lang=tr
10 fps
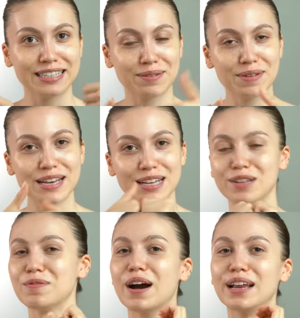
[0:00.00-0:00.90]
tıklamayı,
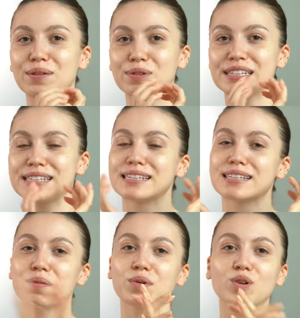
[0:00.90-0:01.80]
kanalıma hala abone
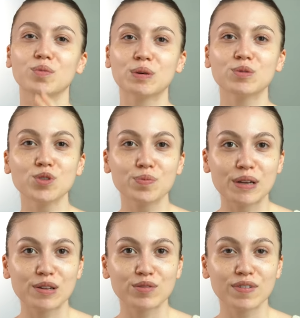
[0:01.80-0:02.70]
değilseniz abone olmayı
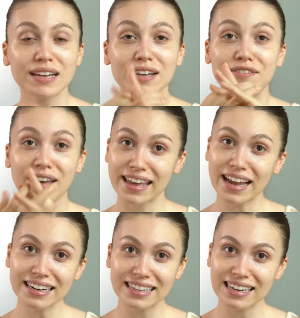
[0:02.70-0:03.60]
unutmayın lütfen. Ve
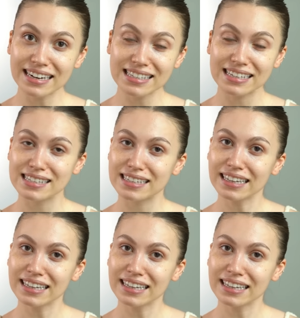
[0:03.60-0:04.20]
eğer denerseniz